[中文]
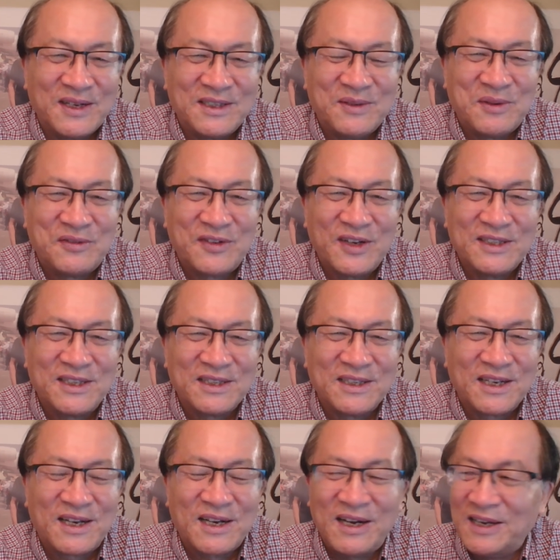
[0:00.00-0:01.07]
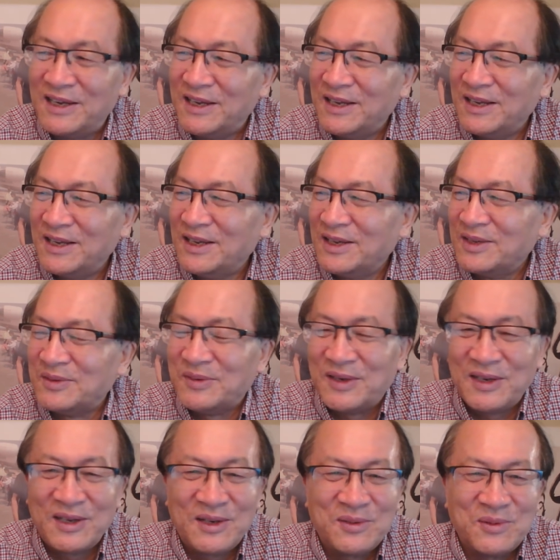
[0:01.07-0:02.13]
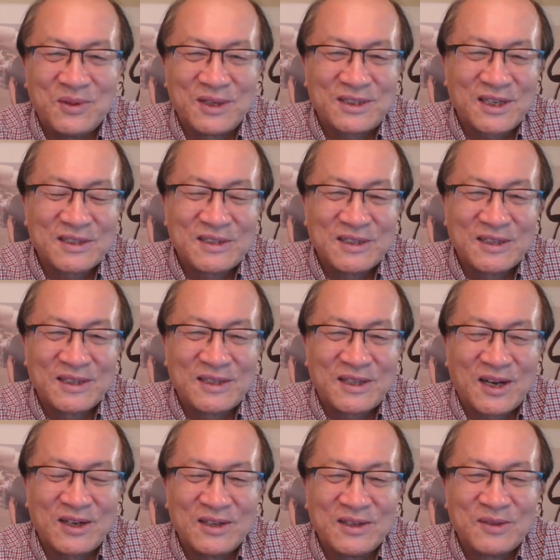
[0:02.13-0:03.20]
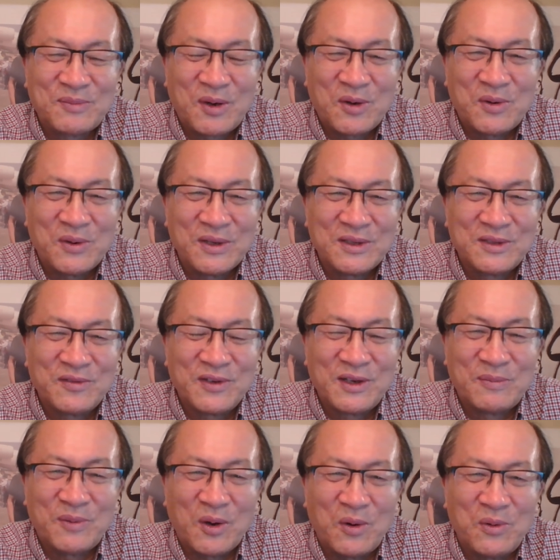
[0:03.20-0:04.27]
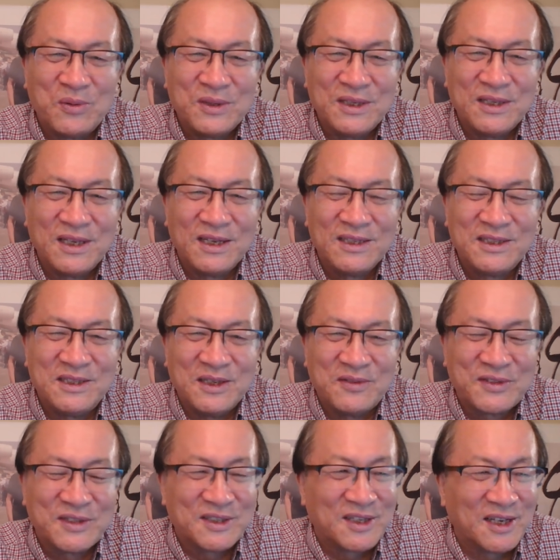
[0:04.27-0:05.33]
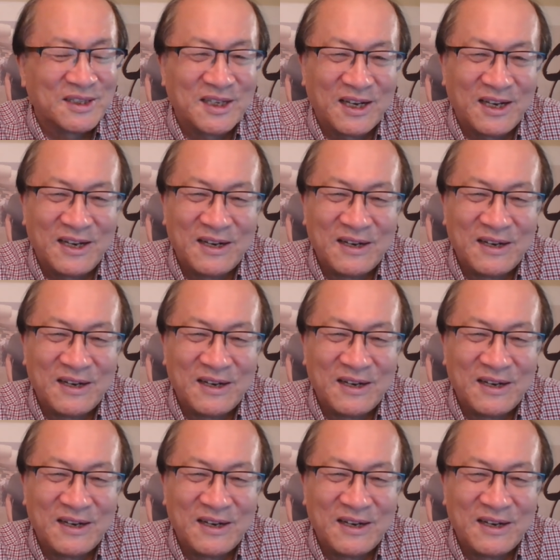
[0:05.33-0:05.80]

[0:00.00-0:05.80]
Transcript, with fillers: 人们翻墙一看，原来我上去当炮灰是为了保护你姐夫的财产，